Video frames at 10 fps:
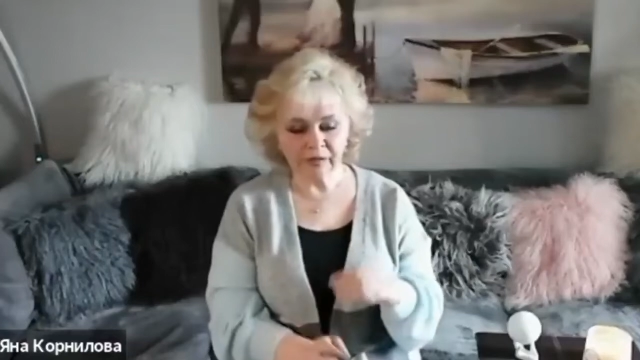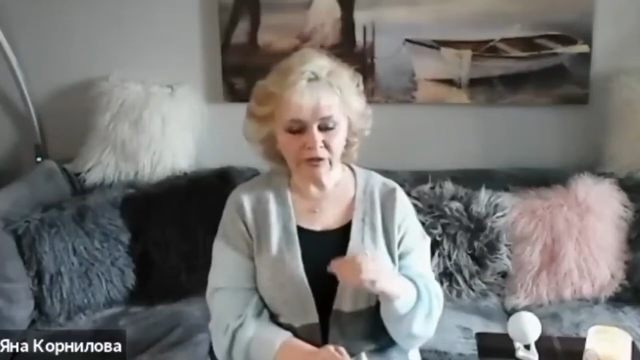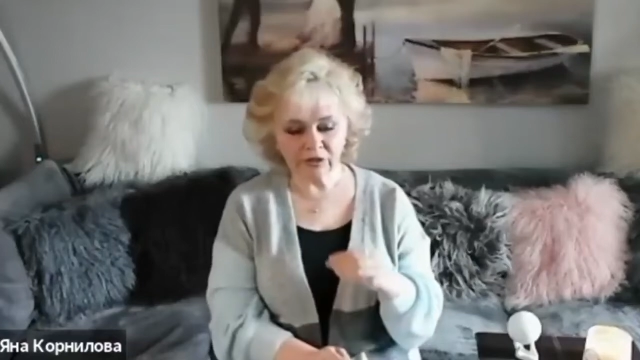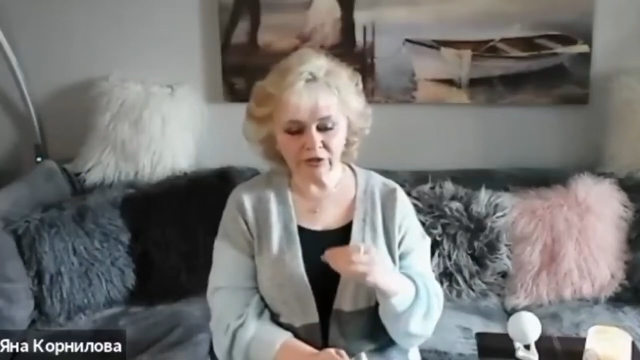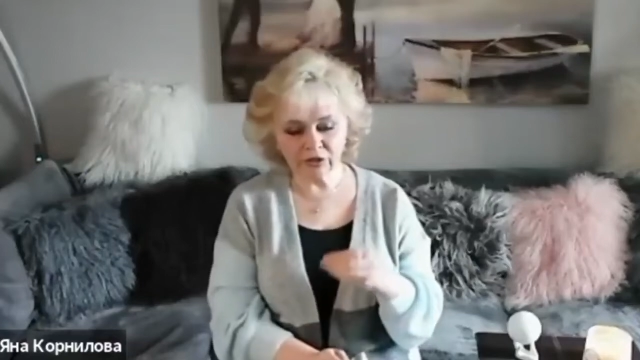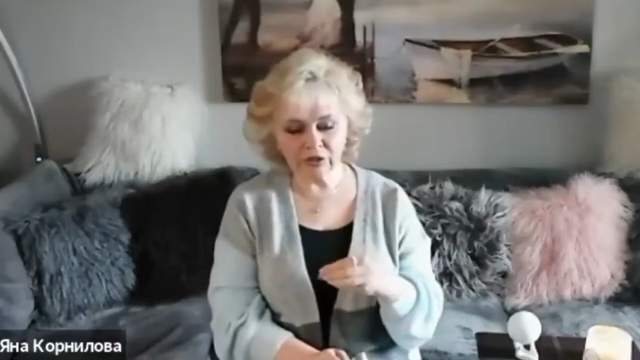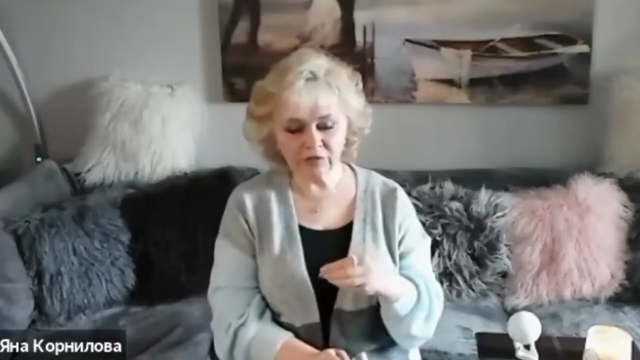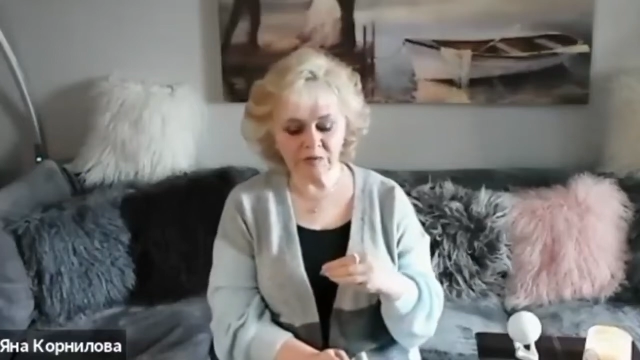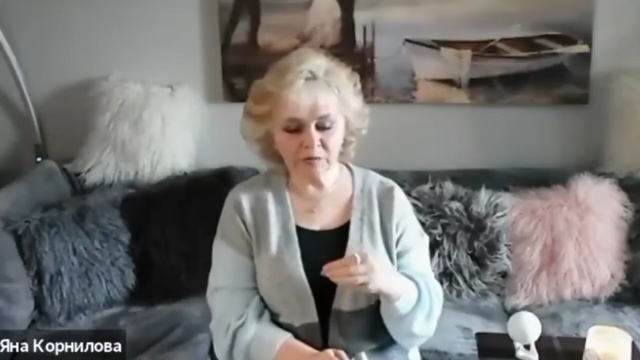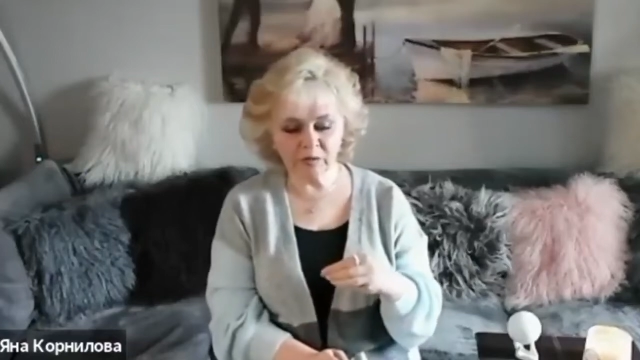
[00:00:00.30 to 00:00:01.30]
человек
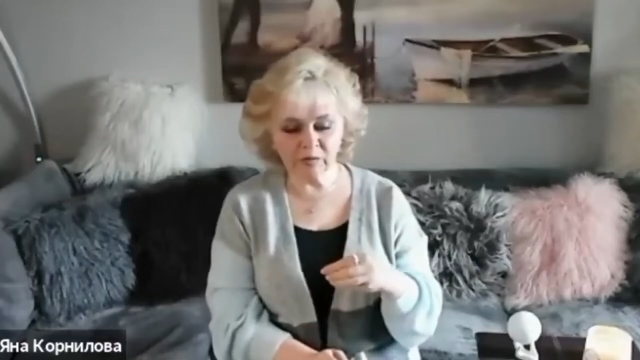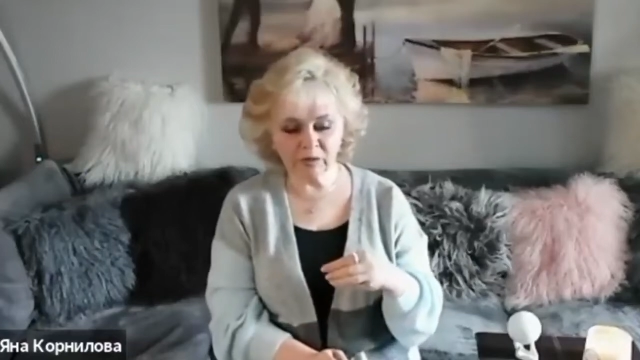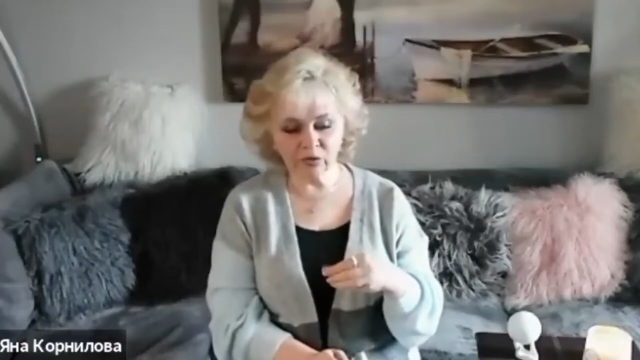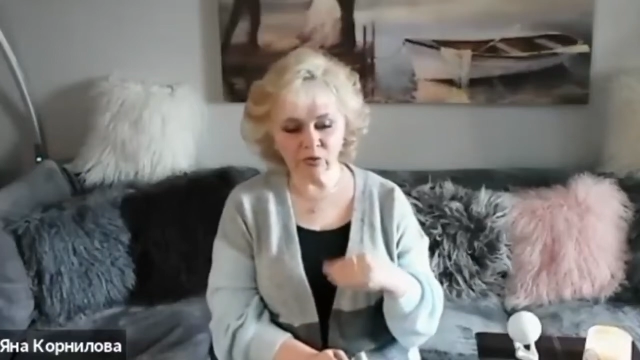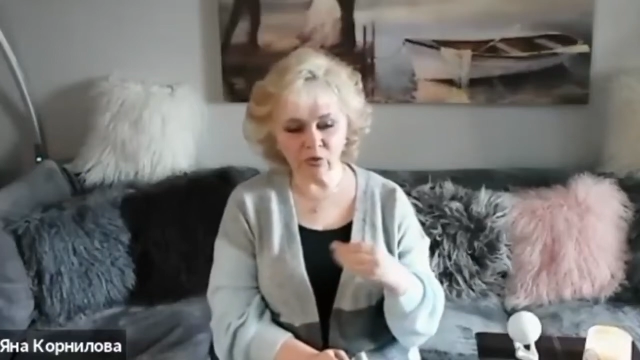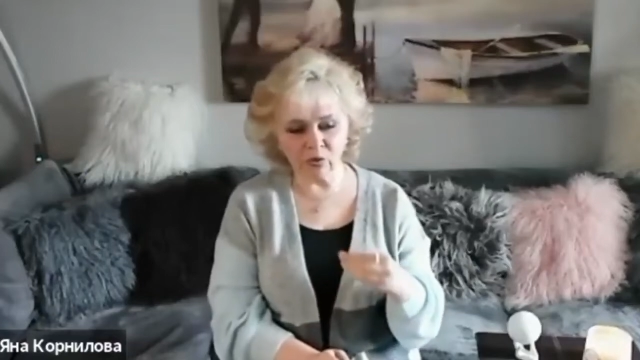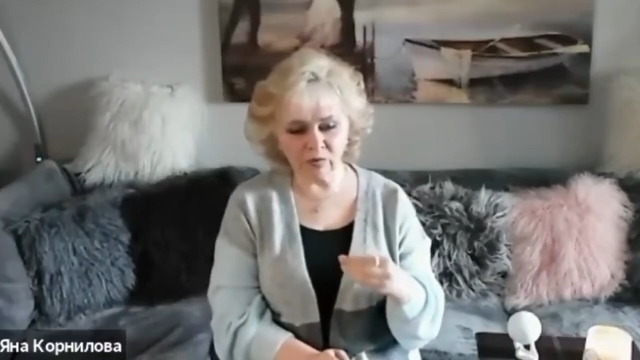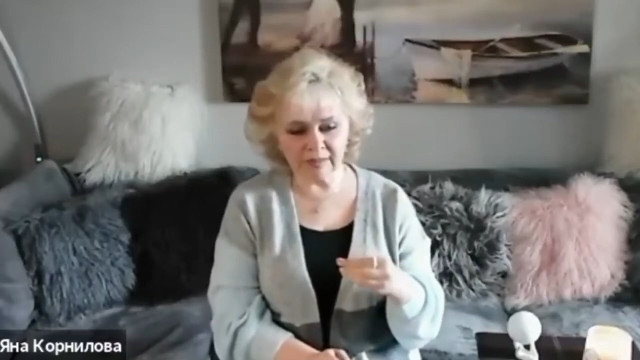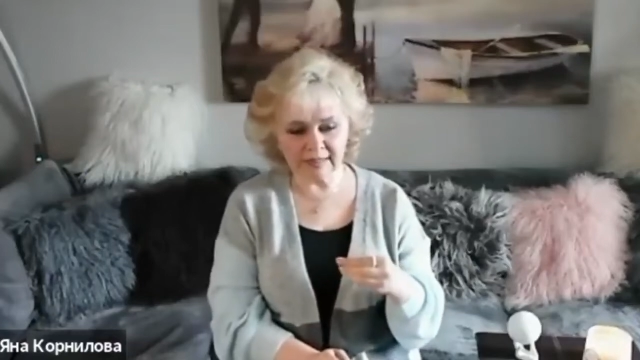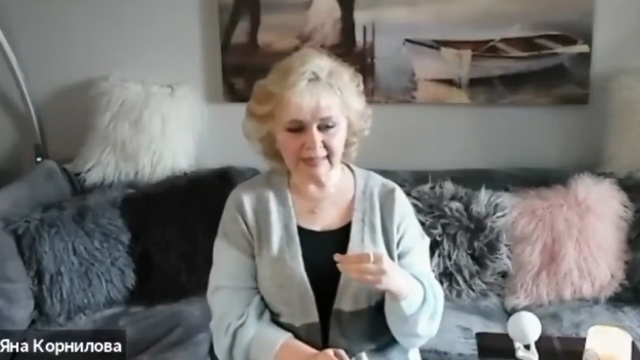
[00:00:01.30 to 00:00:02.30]
начинает воспринимать
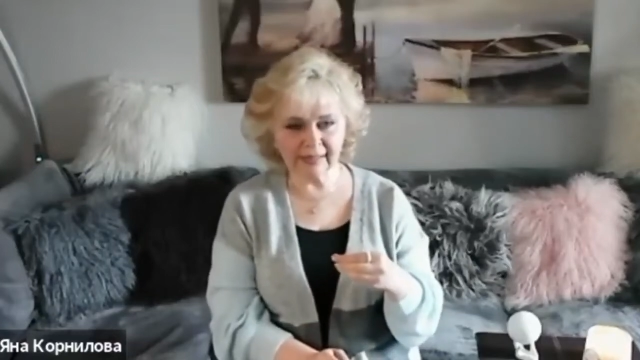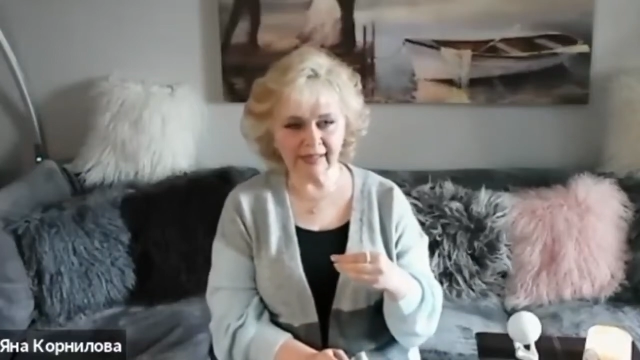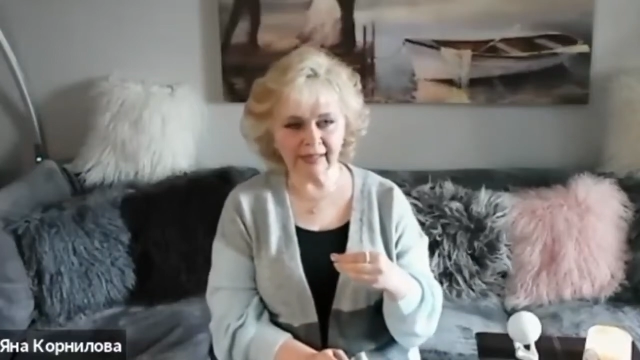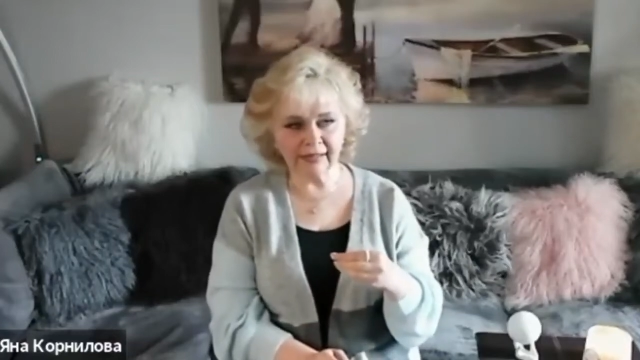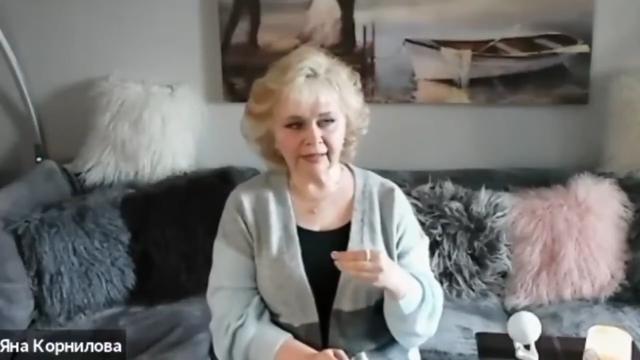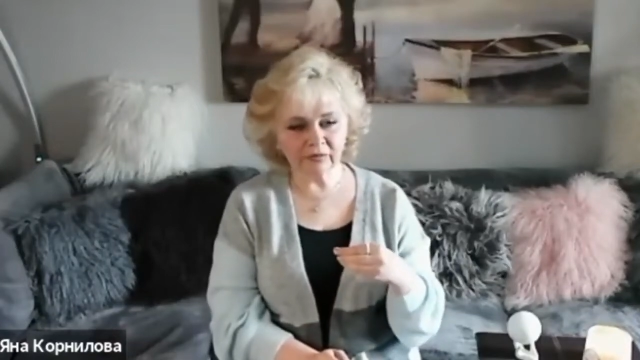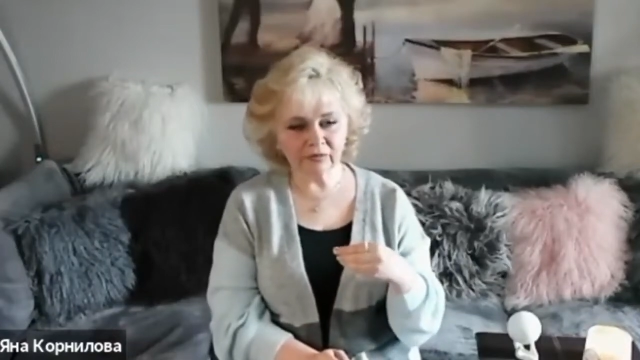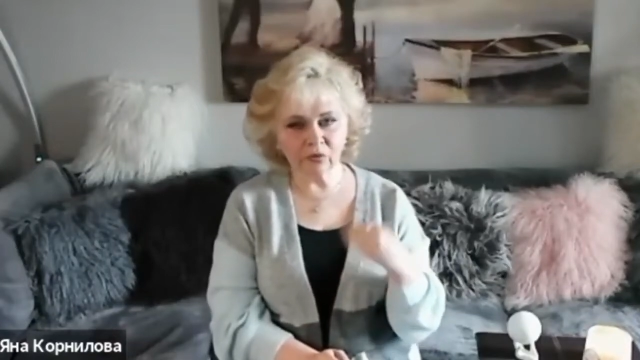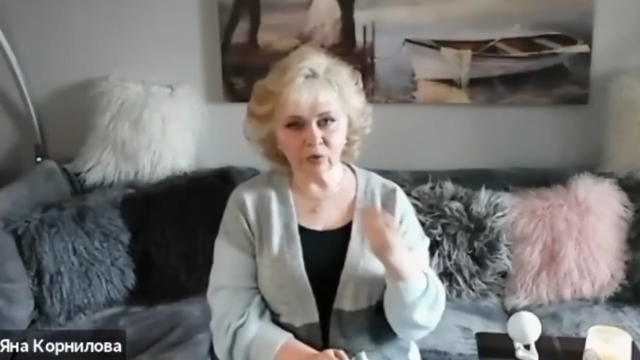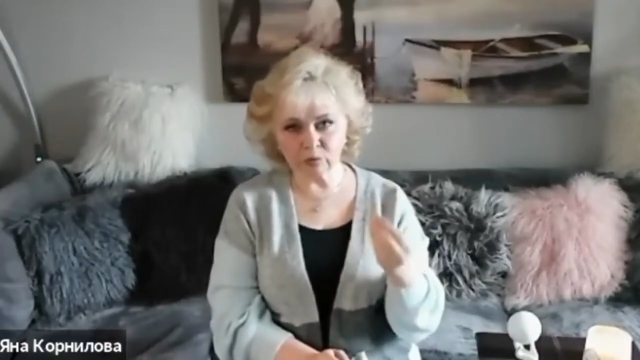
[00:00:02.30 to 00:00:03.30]
духовность как
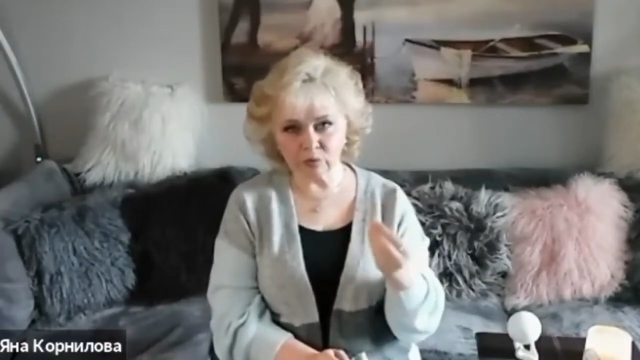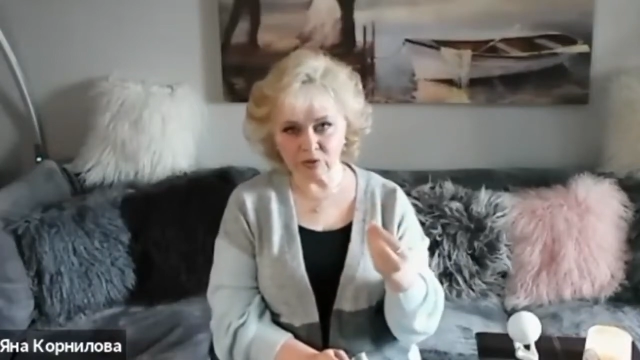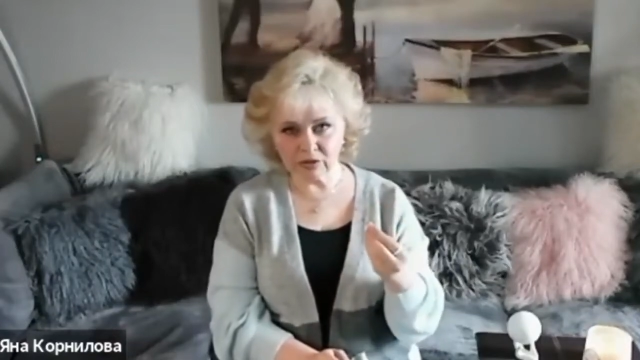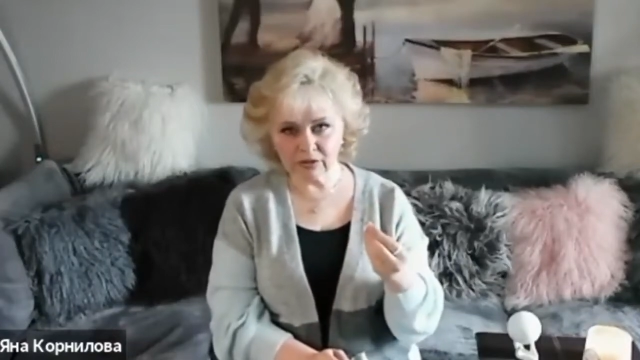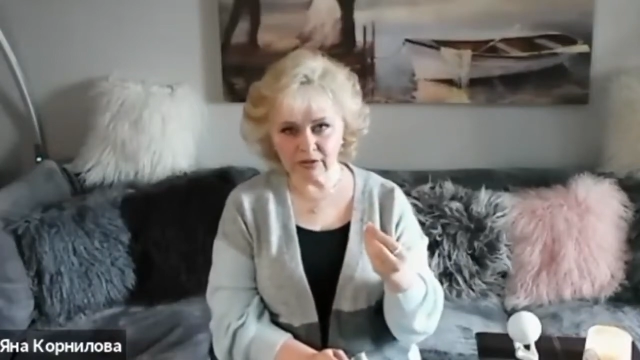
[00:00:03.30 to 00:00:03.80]
отпуск,